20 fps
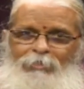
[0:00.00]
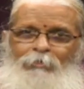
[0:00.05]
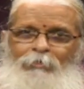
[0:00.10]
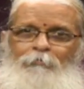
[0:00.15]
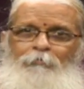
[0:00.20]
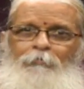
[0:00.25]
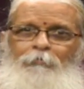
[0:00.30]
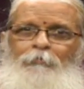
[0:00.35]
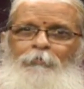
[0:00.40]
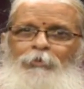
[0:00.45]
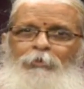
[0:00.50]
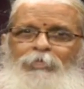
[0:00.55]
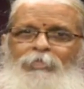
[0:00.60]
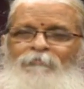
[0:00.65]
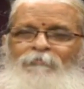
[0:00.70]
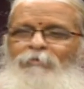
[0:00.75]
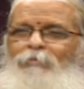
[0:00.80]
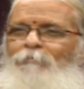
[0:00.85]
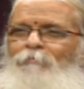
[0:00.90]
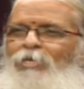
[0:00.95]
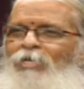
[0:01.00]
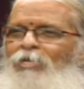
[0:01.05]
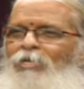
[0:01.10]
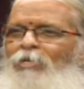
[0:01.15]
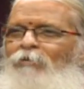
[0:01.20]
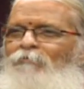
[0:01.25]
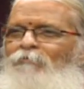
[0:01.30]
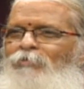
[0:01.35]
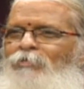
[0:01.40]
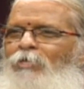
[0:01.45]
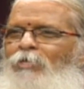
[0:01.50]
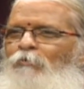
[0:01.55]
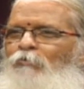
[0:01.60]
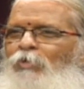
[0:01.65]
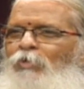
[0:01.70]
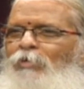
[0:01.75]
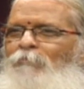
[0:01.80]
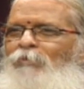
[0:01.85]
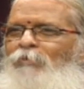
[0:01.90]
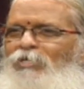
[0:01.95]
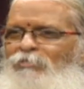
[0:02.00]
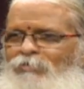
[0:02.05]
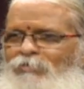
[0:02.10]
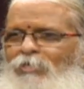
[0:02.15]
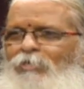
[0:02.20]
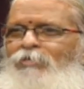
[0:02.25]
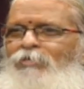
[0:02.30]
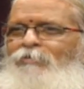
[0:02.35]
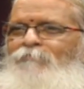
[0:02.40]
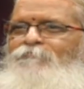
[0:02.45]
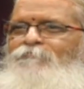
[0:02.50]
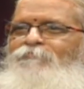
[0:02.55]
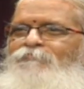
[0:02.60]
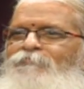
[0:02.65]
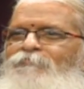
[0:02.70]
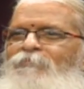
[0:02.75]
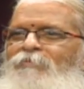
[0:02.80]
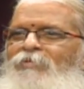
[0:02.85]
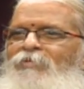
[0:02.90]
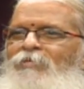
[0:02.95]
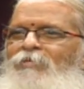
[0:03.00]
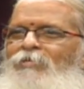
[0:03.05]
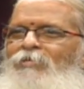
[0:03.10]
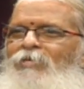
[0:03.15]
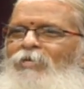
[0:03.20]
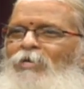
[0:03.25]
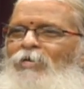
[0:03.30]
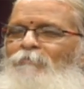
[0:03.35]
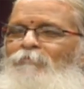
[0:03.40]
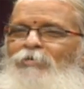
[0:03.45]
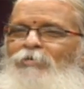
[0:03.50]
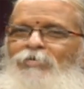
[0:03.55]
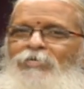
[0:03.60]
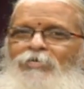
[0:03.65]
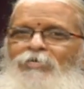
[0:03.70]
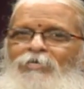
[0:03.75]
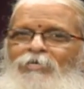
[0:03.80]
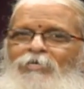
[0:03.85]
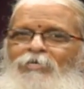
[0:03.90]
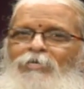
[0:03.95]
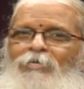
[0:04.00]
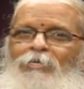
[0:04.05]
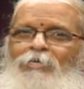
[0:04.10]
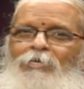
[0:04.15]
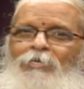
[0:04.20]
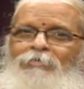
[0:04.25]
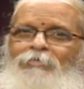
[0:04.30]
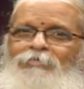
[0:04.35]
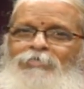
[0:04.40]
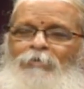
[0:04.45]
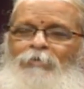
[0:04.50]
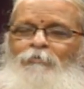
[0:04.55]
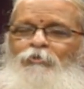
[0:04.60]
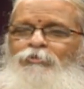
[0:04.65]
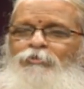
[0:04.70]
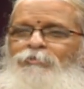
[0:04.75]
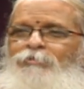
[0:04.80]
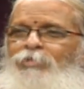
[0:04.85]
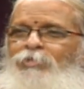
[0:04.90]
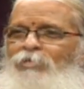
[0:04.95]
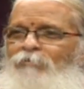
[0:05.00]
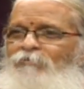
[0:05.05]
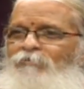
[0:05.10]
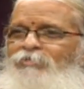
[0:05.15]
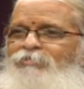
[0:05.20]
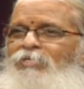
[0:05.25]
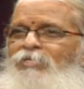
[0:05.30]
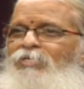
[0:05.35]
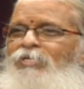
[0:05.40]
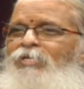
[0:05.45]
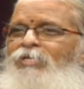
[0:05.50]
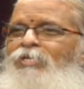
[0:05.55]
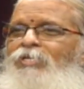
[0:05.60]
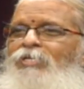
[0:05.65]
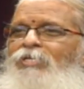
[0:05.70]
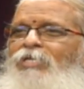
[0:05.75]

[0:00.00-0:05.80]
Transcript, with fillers: ఈ పృథివీ మండలం అంతా కూడా మన తల్లి కాబట్టి సముద్రవసనే